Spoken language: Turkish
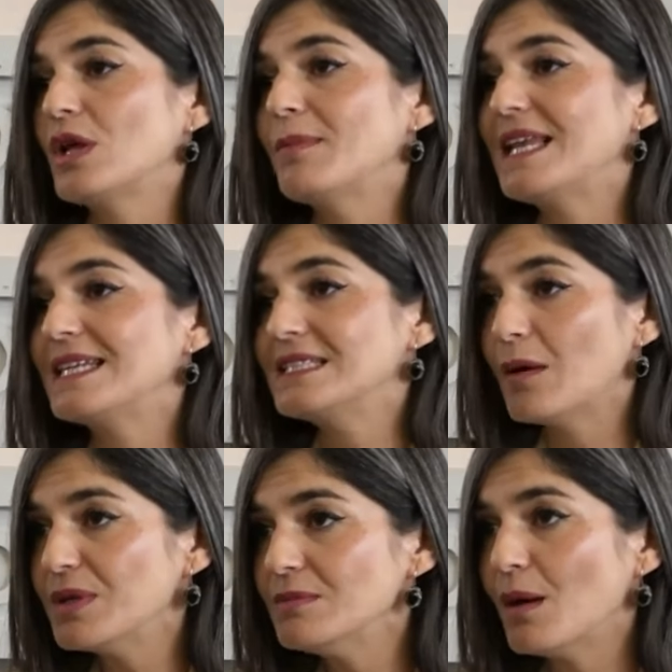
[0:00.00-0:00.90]
ödemeleri
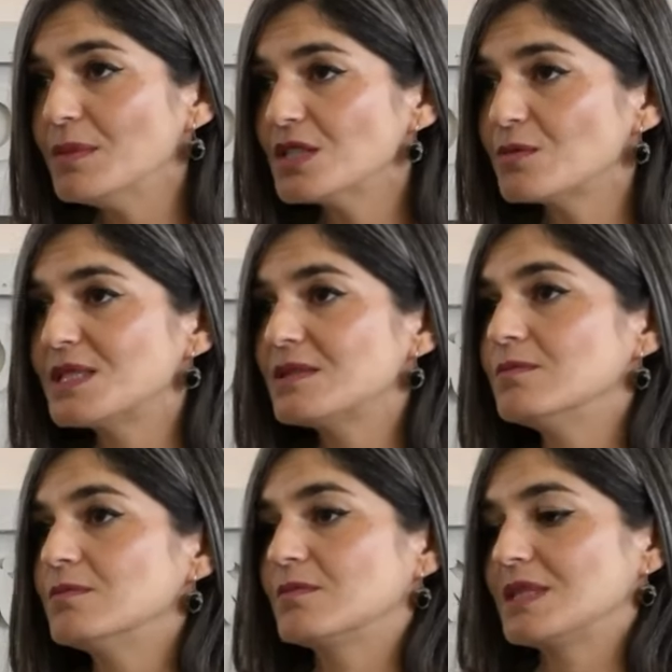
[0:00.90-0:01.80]
yapılmamış,
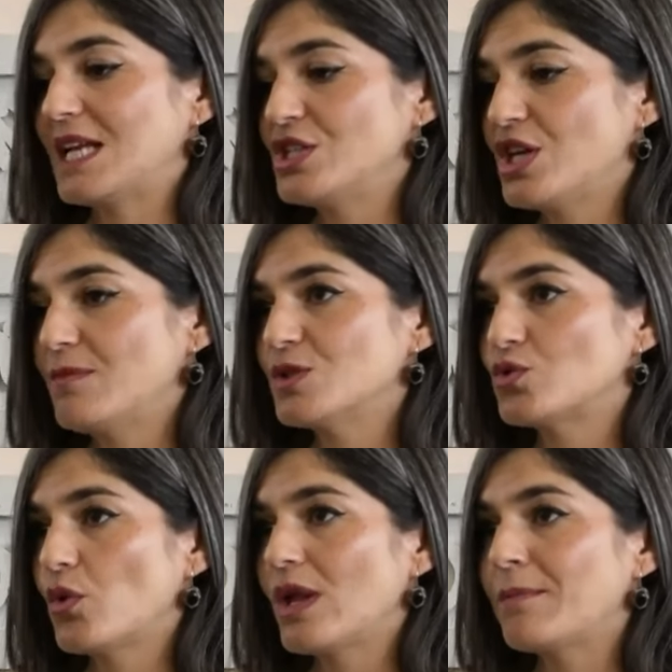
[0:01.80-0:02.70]
bizim
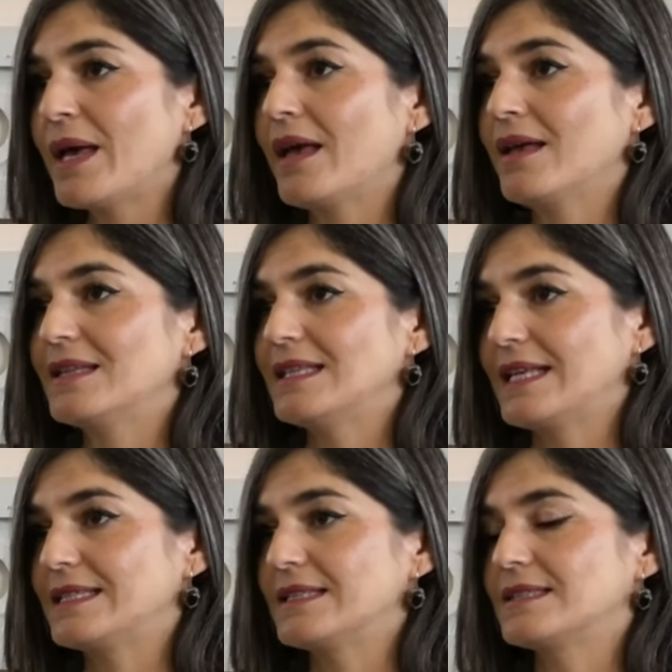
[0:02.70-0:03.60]
geleceğimiz döneme
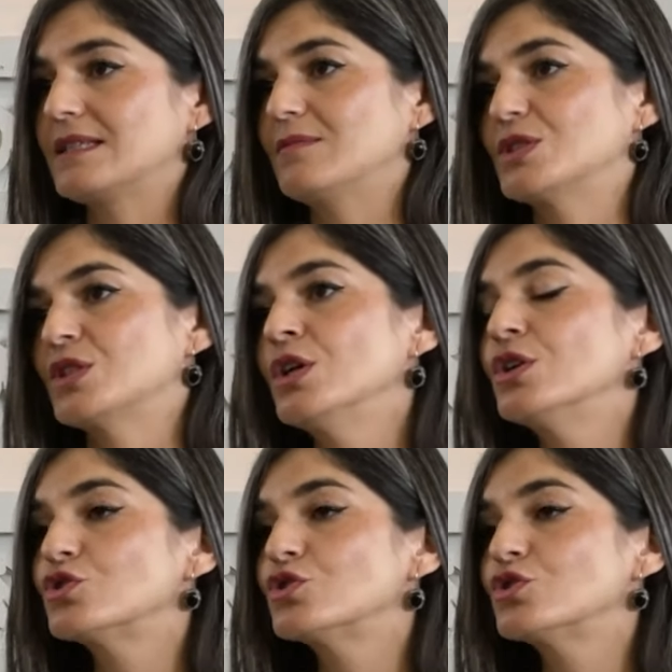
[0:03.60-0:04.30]
denk getirilmiş.